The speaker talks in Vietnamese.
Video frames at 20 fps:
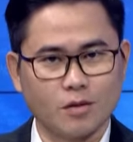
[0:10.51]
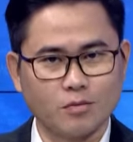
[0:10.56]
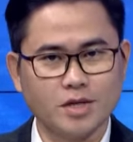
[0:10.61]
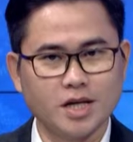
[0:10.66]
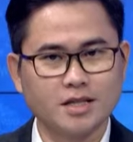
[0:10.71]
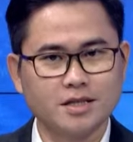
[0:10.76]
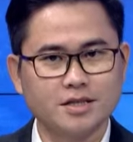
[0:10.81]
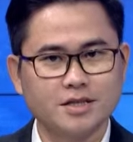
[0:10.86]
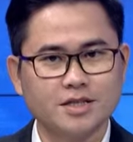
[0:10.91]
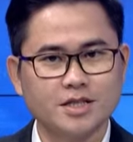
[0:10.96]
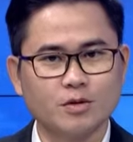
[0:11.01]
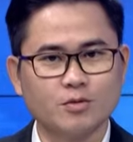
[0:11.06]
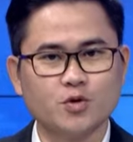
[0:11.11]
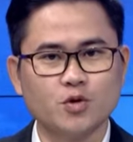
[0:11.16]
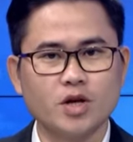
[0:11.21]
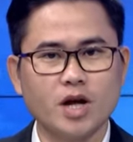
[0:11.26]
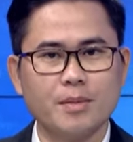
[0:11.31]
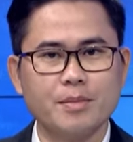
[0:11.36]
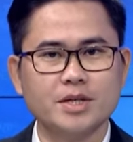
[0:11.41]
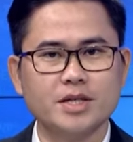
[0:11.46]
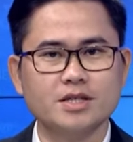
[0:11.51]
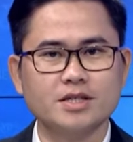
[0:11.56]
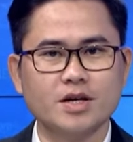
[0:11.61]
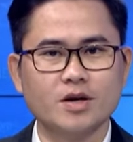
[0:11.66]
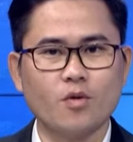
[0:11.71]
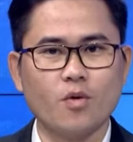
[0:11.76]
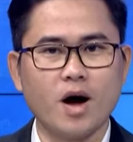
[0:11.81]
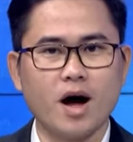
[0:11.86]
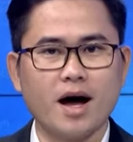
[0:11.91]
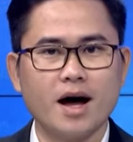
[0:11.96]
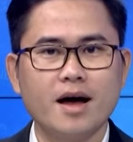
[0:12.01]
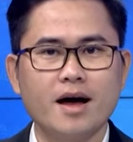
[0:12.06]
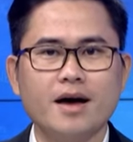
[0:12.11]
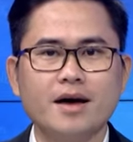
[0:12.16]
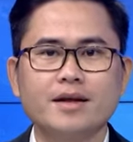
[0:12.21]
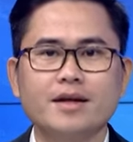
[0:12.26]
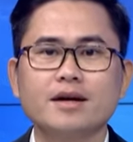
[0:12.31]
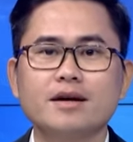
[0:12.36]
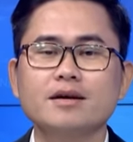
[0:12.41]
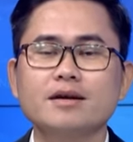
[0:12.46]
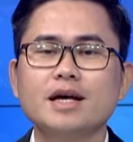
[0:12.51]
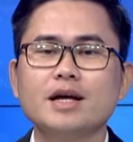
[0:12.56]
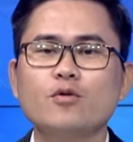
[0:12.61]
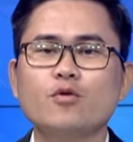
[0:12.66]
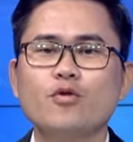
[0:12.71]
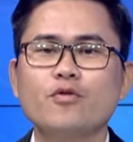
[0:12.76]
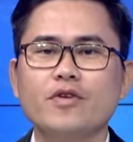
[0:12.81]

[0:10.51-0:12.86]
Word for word: nóng nhất trong suốt 24 giờ qua để gửi đến